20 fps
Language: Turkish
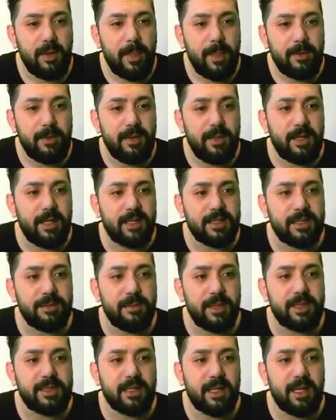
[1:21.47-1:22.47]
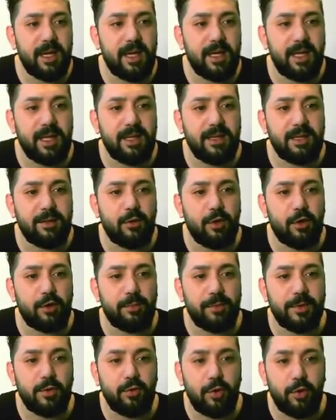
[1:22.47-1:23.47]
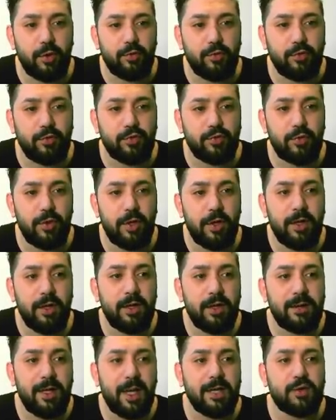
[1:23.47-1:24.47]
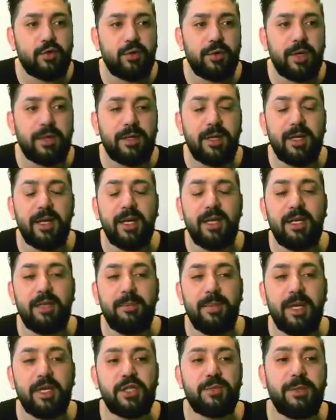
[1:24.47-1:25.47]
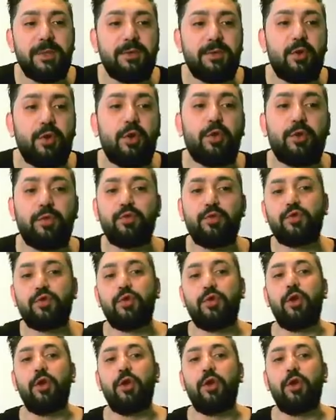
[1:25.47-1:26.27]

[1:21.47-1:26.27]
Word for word: Neresi mesela 54.400 daha sonra da 55.400.